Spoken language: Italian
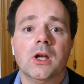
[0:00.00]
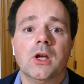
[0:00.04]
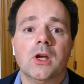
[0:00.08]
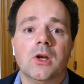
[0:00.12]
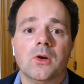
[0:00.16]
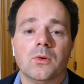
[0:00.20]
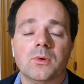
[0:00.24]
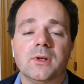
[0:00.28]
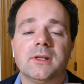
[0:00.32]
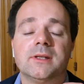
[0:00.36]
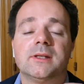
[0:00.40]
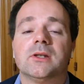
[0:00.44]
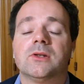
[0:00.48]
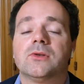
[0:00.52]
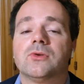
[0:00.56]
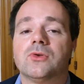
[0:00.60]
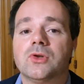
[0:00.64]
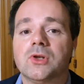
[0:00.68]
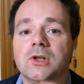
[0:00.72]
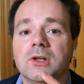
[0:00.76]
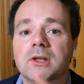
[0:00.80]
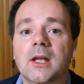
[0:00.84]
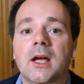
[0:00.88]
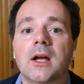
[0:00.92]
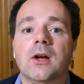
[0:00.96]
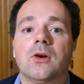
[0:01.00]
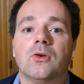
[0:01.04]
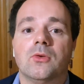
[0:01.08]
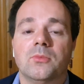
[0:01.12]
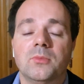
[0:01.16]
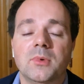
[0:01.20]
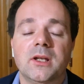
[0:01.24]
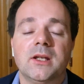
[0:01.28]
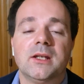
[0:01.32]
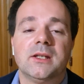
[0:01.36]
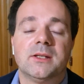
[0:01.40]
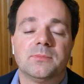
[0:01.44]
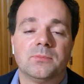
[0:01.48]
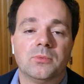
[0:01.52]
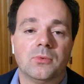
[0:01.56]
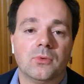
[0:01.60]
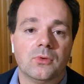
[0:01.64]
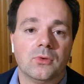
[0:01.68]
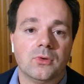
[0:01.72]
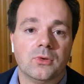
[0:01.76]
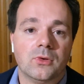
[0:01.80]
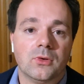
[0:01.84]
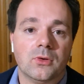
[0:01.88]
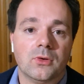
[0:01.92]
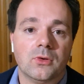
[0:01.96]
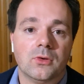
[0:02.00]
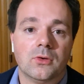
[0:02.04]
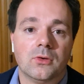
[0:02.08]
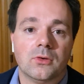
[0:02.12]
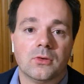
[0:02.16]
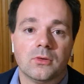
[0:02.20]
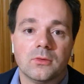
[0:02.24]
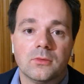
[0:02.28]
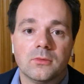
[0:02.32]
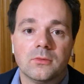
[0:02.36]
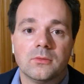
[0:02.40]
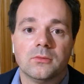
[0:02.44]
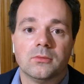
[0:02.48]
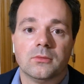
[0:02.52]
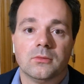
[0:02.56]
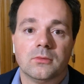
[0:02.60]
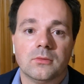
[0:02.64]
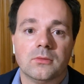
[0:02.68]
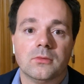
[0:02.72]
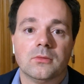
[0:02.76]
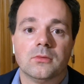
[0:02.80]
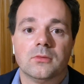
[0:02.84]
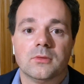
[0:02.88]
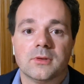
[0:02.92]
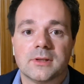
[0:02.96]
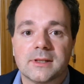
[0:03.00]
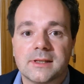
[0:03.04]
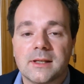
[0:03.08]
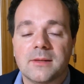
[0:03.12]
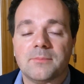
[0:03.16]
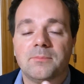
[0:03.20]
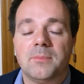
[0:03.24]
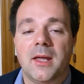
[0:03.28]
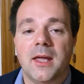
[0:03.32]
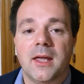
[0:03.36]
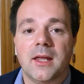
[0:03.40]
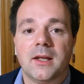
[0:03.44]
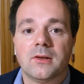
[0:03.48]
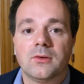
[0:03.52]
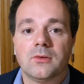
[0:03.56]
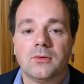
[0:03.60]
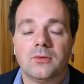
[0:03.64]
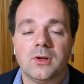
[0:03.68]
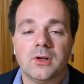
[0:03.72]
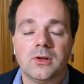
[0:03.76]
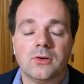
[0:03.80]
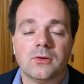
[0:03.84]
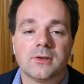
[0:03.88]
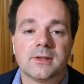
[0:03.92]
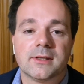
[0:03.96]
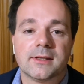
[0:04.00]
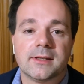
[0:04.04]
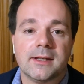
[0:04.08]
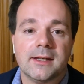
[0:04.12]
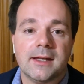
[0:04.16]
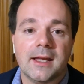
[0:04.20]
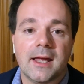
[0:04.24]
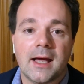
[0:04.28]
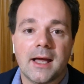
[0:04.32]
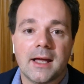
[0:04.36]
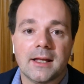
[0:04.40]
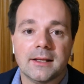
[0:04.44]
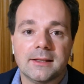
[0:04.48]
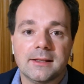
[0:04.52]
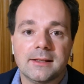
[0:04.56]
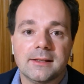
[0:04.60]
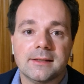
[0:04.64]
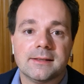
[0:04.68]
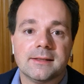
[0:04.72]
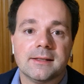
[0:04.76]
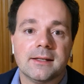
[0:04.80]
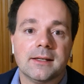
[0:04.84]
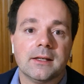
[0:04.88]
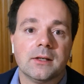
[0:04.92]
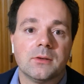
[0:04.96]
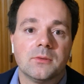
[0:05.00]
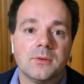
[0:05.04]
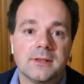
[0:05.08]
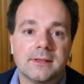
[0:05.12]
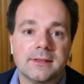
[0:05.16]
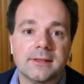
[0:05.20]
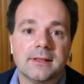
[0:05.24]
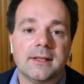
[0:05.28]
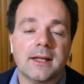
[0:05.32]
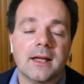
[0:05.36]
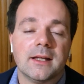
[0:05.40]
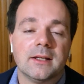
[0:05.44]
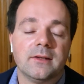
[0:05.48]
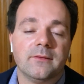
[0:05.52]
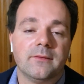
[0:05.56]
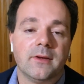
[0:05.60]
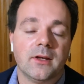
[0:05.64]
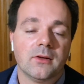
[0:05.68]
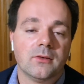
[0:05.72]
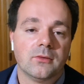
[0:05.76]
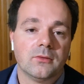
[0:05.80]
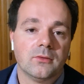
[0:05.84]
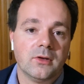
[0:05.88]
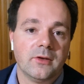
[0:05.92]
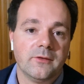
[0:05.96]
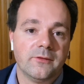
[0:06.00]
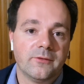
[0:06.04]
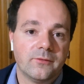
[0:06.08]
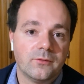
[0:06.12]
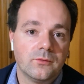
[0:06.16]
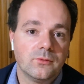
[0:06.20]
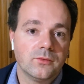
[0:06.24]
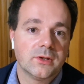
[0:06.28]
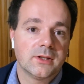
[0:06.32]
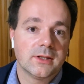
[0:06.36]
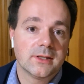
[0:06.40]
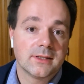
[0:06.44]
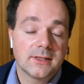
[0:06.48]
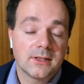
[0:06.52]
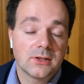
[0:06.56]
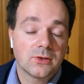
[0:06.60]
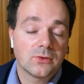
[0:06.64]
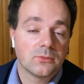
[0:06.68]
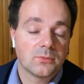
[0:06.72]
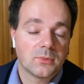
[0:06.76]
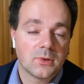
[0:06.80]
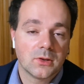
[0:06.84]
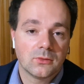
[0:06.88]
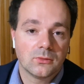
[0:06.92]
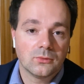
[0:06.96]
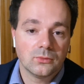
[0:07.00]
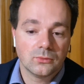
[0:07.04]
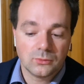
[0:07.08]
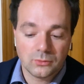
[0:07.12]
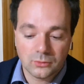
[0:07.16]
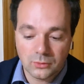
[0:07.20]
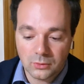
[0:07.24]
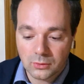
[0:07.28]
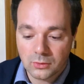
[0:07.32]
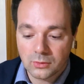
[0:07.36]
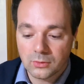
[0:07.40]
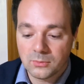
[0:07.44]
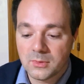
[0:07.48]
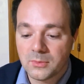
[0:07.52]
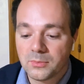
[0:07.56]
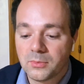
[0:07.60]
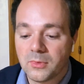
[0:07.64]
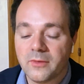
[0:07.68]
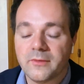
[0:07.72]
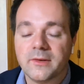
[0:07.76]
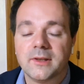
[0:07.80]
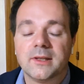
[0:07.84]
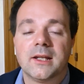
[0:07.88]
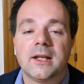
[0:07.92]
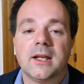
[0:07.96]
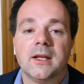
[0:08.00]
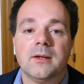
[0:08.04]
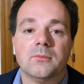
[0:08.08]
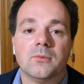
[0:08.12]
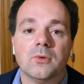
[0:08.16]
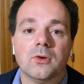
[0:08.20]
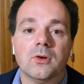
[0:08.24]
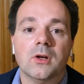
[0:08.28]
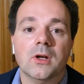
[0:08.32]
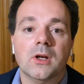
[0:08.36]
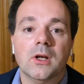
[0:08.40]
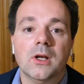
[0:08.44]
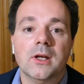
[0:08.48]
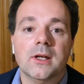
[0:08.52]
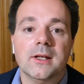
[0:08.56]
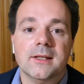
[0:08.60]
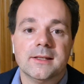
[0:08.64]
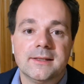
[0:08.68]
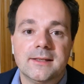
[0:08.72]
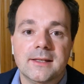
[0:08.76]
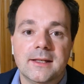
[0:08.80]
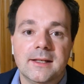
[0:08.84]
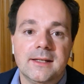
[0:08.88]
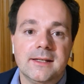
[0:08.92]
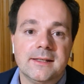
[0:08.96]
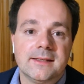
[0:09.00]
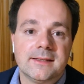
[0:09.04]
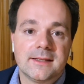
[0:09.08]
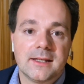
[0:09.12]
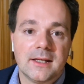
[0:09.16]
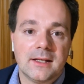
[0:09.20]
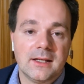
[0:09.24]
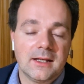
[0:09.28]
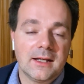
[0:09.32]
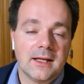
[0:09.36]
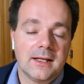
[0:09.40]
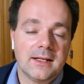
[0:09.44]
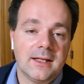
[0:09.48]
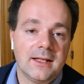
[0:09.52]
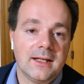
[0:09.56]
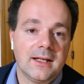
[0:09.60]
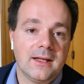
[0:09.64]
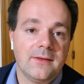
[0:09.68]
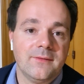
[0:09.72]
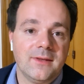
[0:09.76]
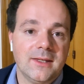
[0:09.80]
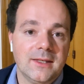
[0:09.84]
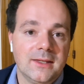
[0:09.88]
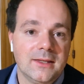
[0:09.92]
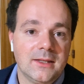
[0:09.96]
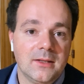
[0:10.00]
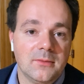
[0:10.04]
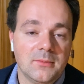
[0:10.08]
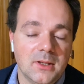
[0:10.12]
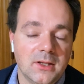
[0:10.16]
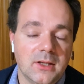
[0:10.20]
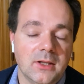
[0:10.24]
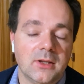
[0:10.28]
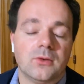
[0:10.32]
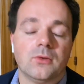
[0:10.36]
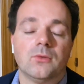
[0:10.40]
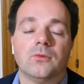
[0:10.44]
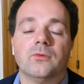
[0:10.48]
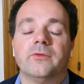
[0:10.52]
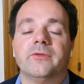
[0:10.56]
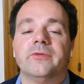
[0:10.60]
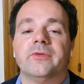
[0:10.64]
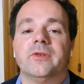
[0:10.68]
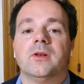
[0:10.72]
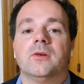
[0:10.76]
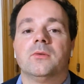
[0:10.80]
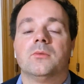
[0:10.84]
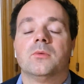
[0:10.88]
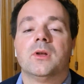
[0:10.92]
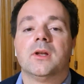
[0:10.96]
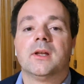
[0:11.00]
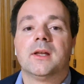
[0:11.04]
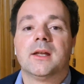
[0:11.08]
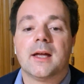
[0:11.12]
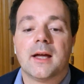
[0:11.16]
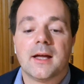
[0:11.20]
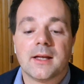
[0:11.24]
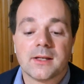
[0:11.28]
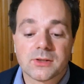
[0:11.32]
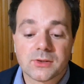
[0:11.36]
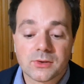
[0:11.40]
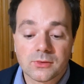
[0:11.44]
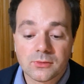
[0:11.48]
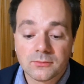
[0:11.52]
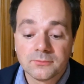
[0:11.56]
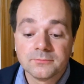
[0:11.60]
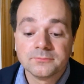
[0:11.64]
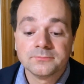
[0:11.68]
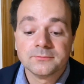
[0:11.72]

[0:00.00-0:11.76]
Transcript: Queste società come rispondono? Oh, se perdono i nostri dati, se questi dati vengono diffusi e se soprattutto, come poi vedremo, si rischia di cadere vittime di truffe in quel caso.